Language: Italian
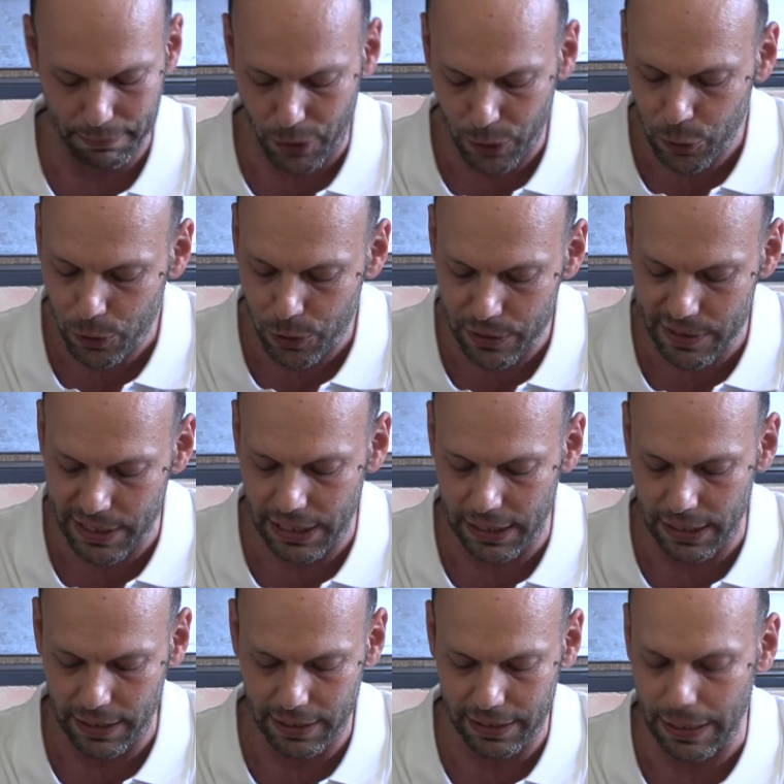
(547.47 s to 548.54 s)
in modo
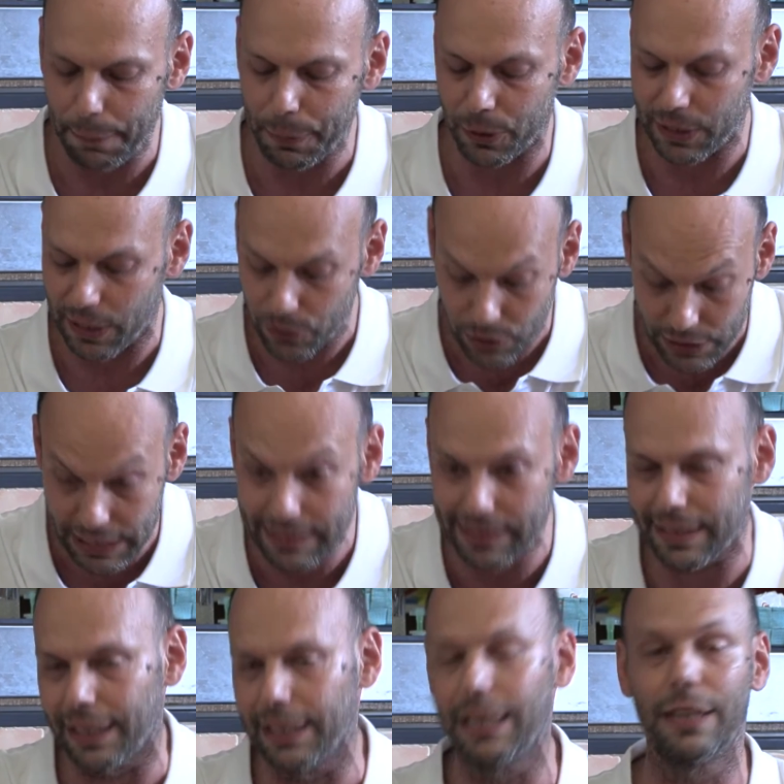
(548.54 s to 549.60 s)
così eh, da
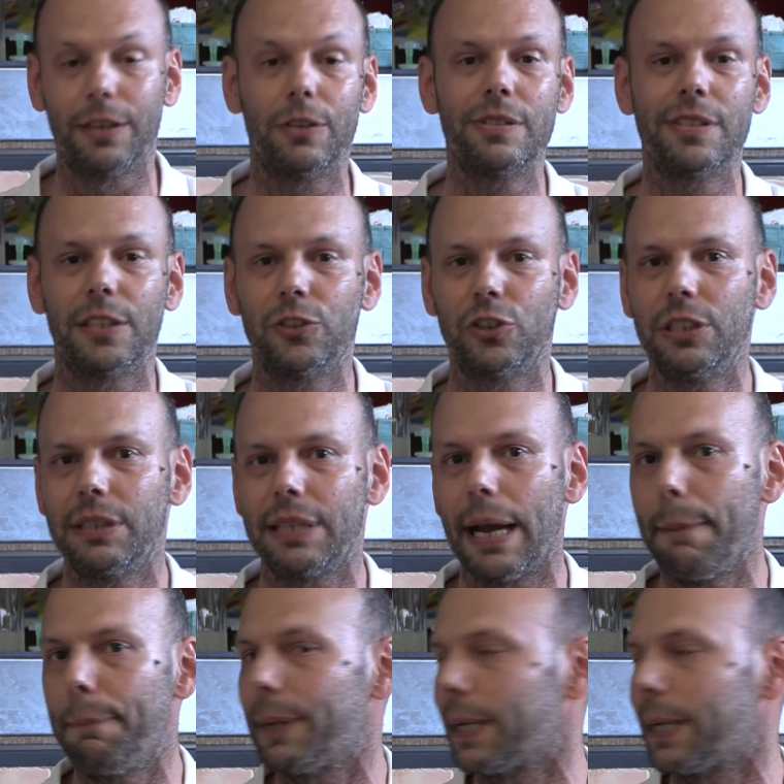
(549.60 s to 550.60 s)
protagonista nella nostra nostra città e